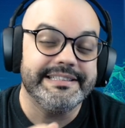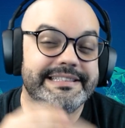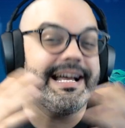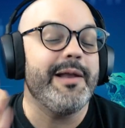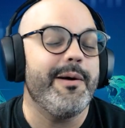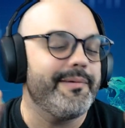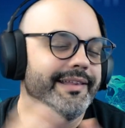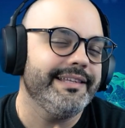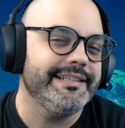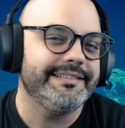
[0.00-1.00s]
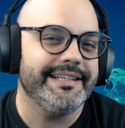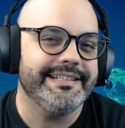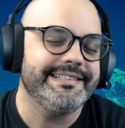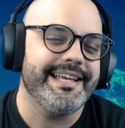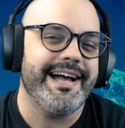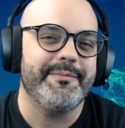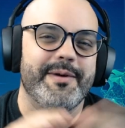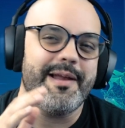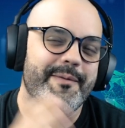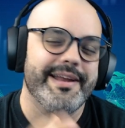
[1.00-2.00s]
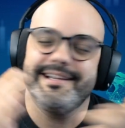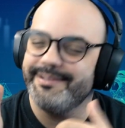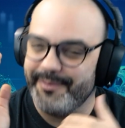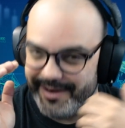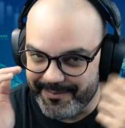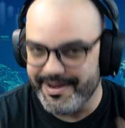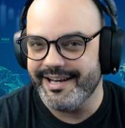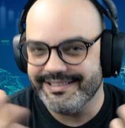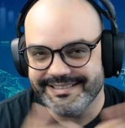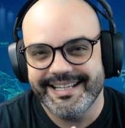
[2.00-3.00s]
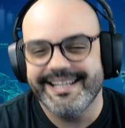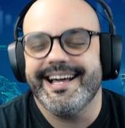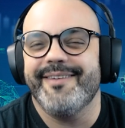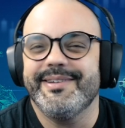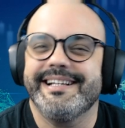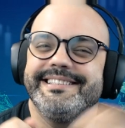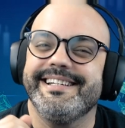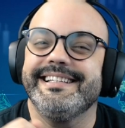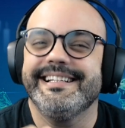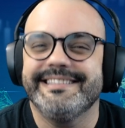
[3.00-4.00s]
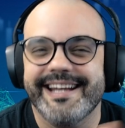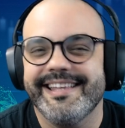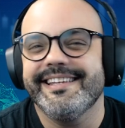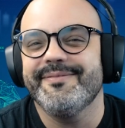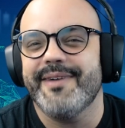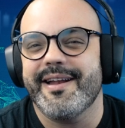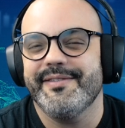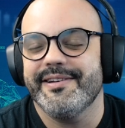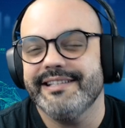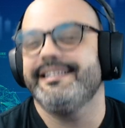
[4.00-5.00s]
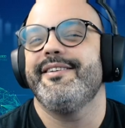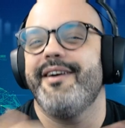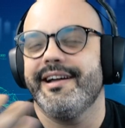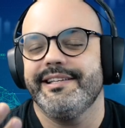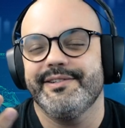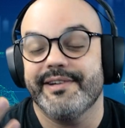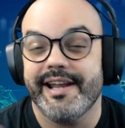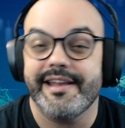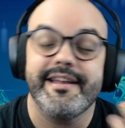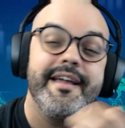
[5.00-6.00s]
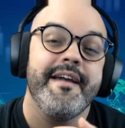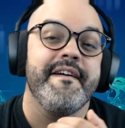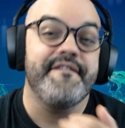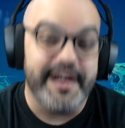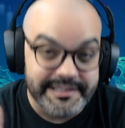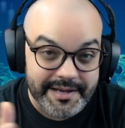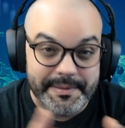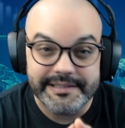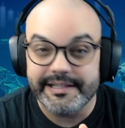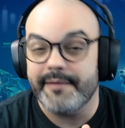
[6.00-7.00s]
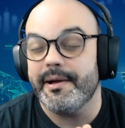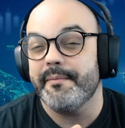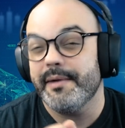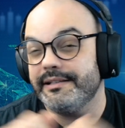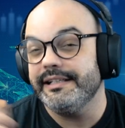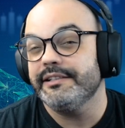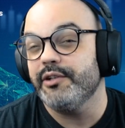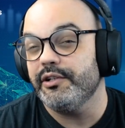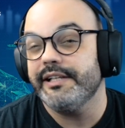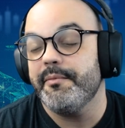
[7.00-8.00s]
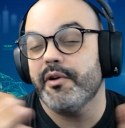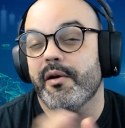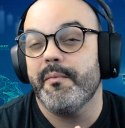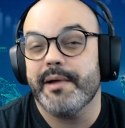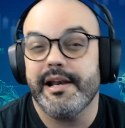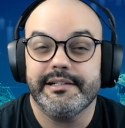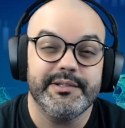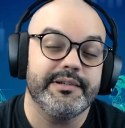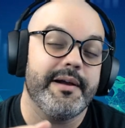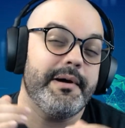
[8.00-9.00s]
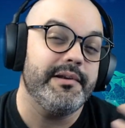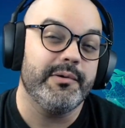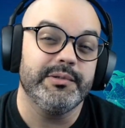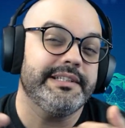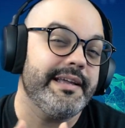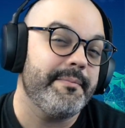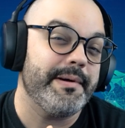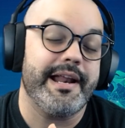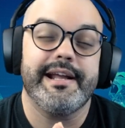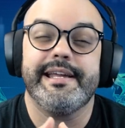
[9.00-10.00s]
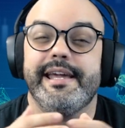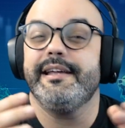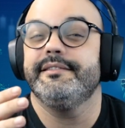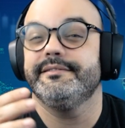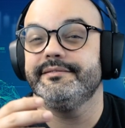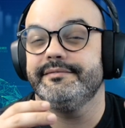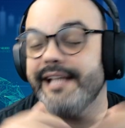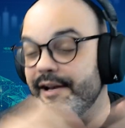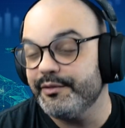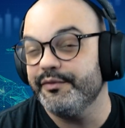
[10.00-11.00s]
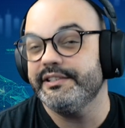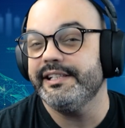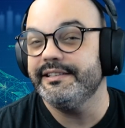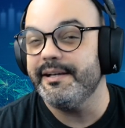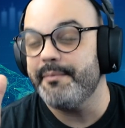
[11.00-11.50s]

ya lo aprendiste, sea por las buenas o por las malas. Las aplicaciones del trading para minoristas nos han hecho creer falsamente que para invertir solo tenemos que comprar la acción que más nos gusta y esperar a que dé lo suficiente